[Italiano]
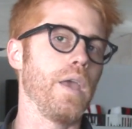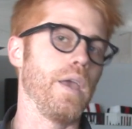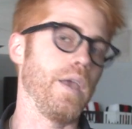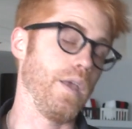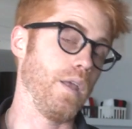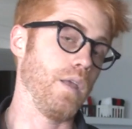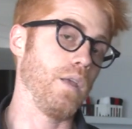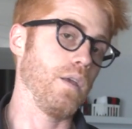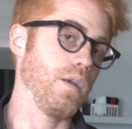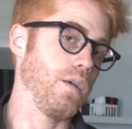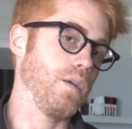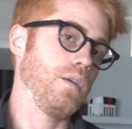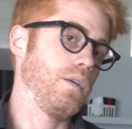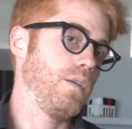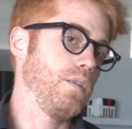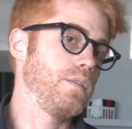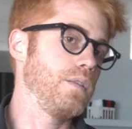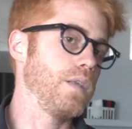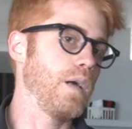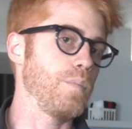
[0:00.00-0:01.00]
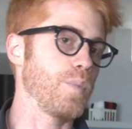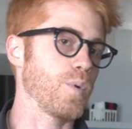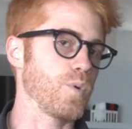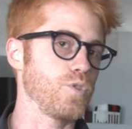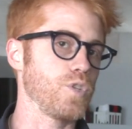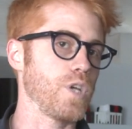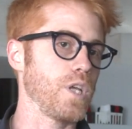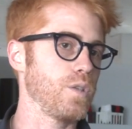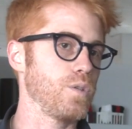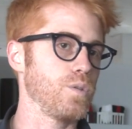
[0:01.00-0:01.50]
e eh, dal
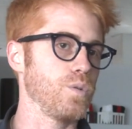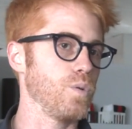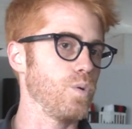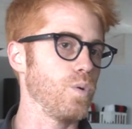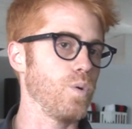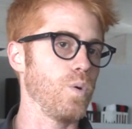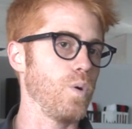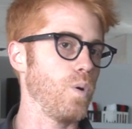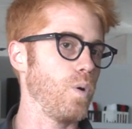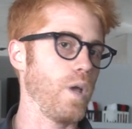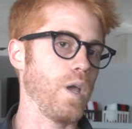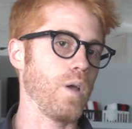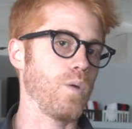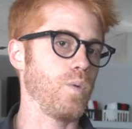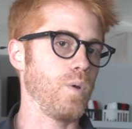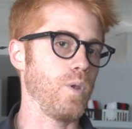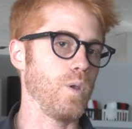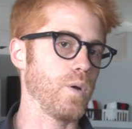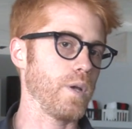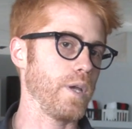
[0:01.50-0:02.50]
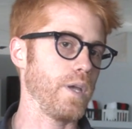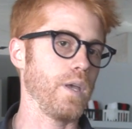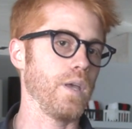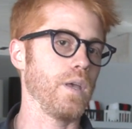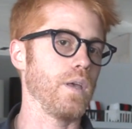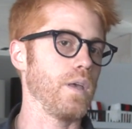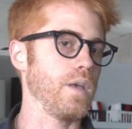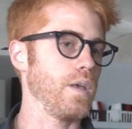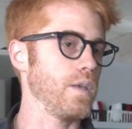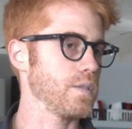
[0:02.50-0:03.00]
progetto è quello
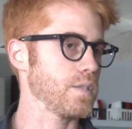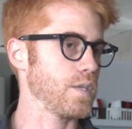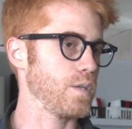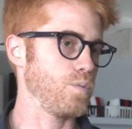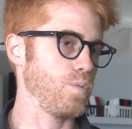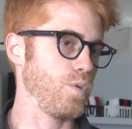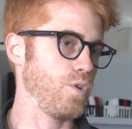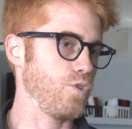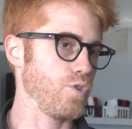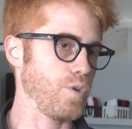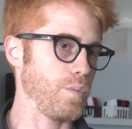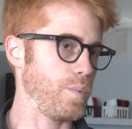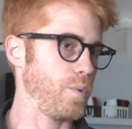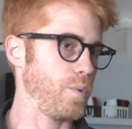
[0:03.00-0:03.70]
che scaturisce